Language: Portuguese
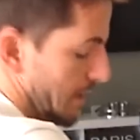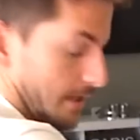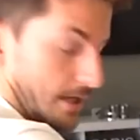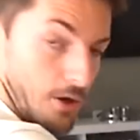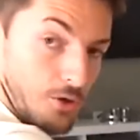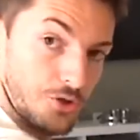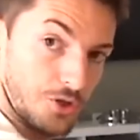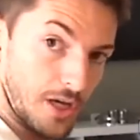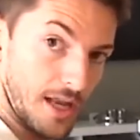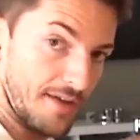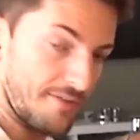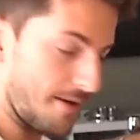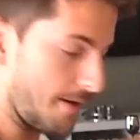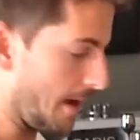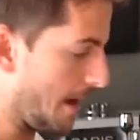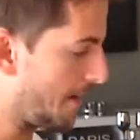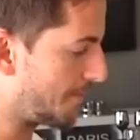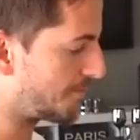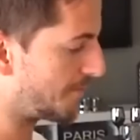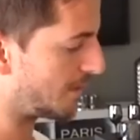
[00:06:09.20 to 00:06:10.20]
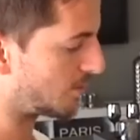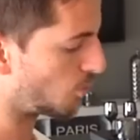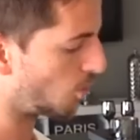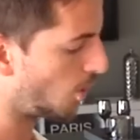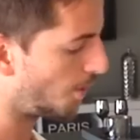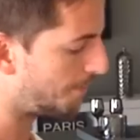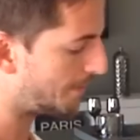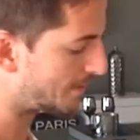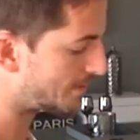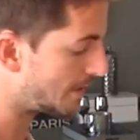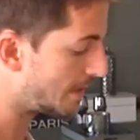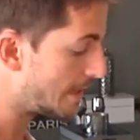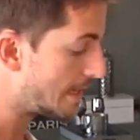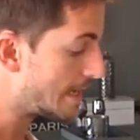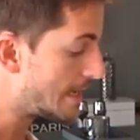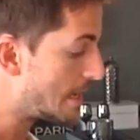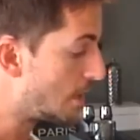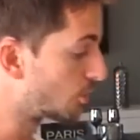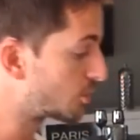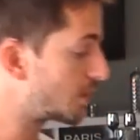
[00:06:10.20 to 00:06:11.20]
que é onde leva as minhas roupas,
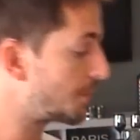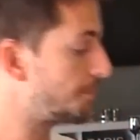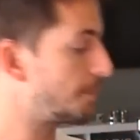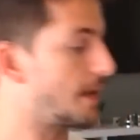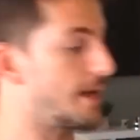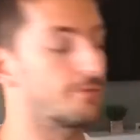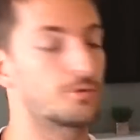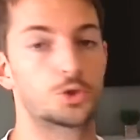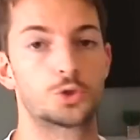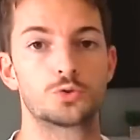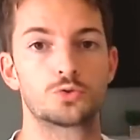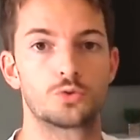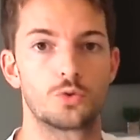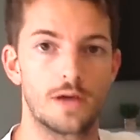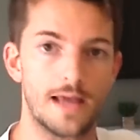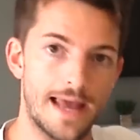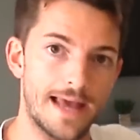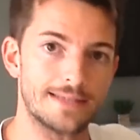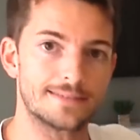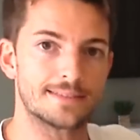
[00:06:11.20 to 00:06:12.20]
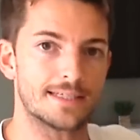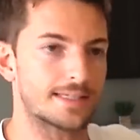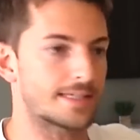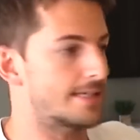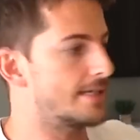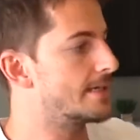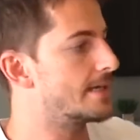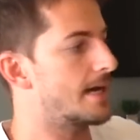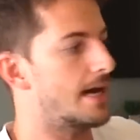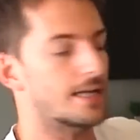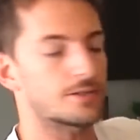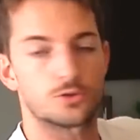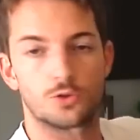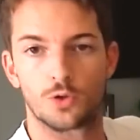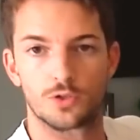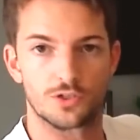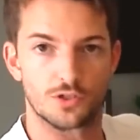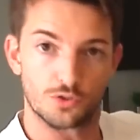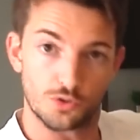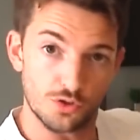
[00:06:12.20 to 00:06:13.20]
eu sempre levo junto essa aqui as
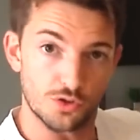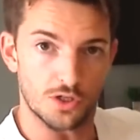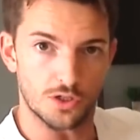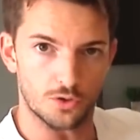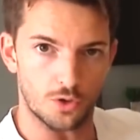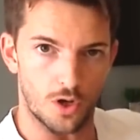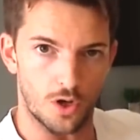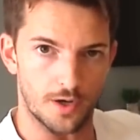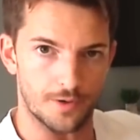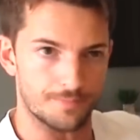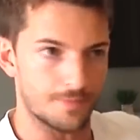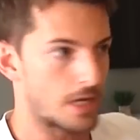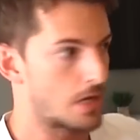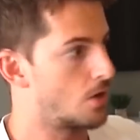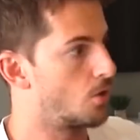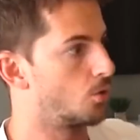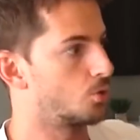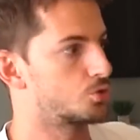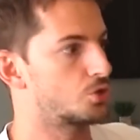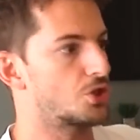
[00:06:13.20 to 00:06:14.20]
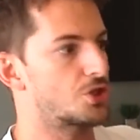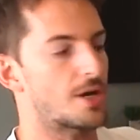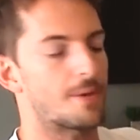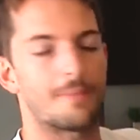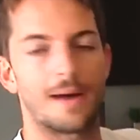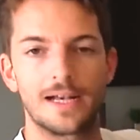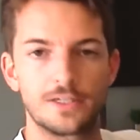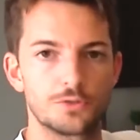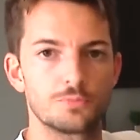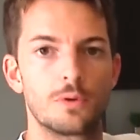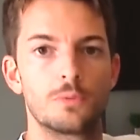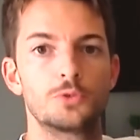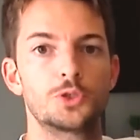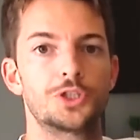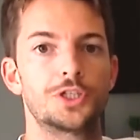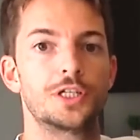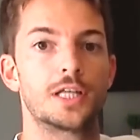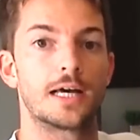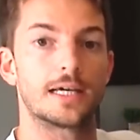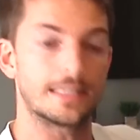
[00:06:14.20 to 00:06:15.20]
coisas do escritório. Ou seja, é mais uma
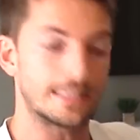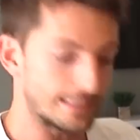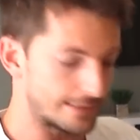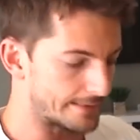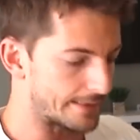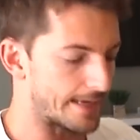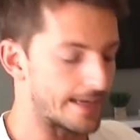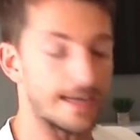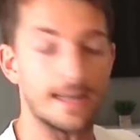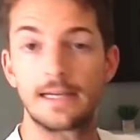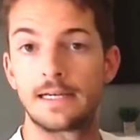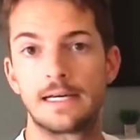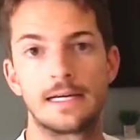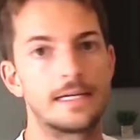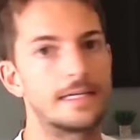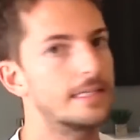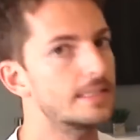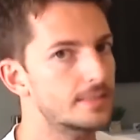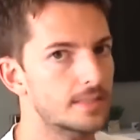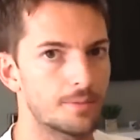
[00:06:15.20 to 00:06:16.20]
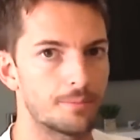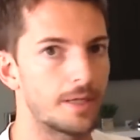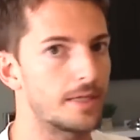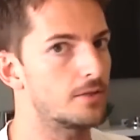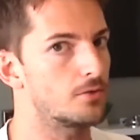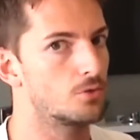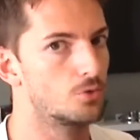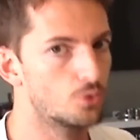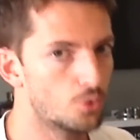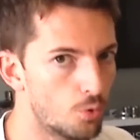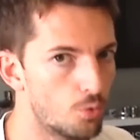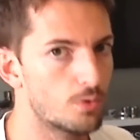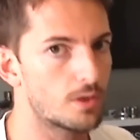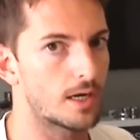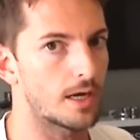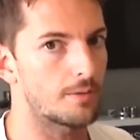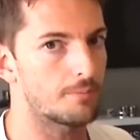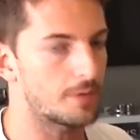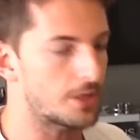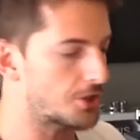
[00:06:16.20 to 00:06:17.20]
mochila inteira e também
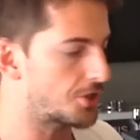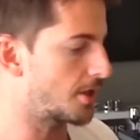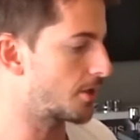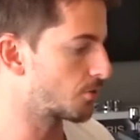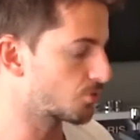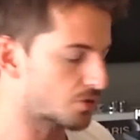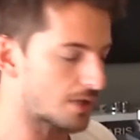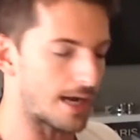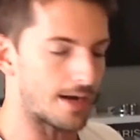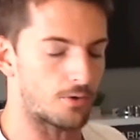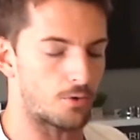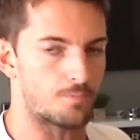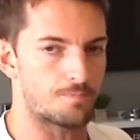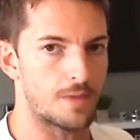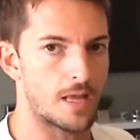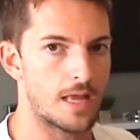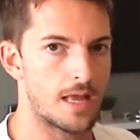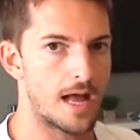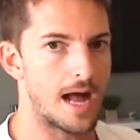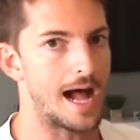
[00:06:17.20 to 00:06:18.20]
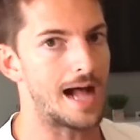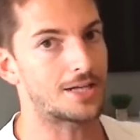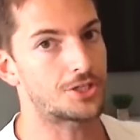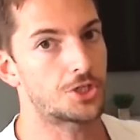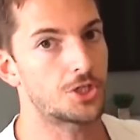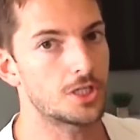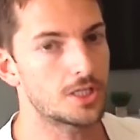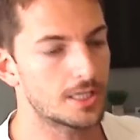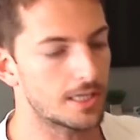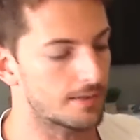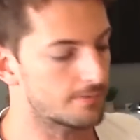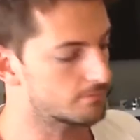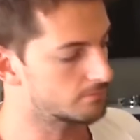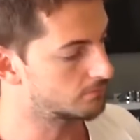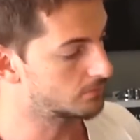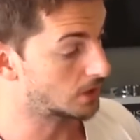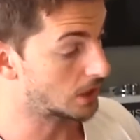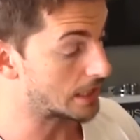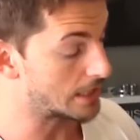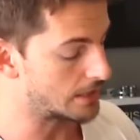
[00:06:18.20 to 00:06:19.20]
nunca me encher o saco. A dica
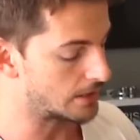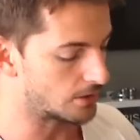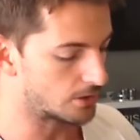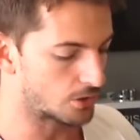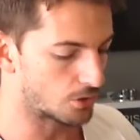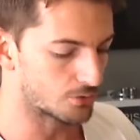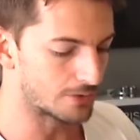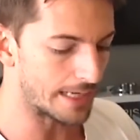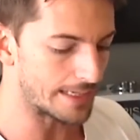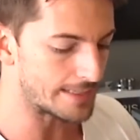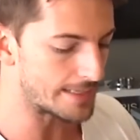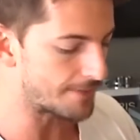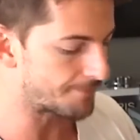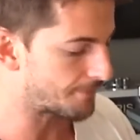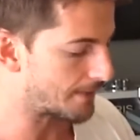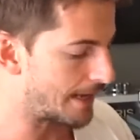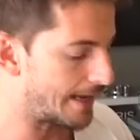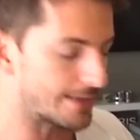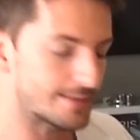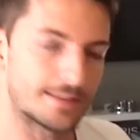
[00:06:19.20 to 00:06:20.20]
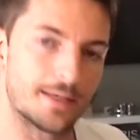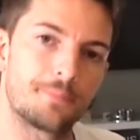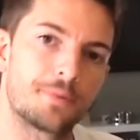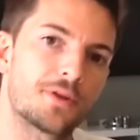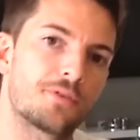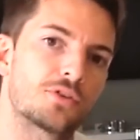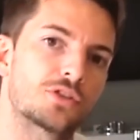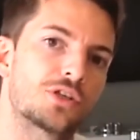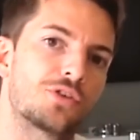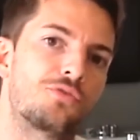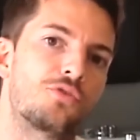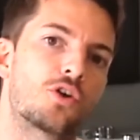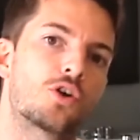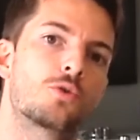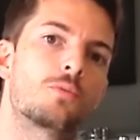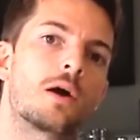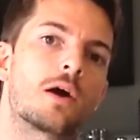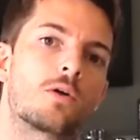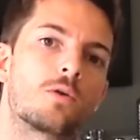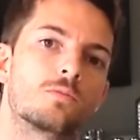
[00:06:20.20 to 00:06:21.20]
que, que eu daria é sempre que você for
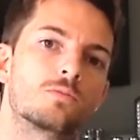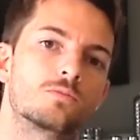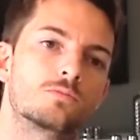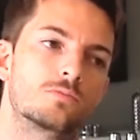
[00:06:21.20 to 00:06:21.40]
numa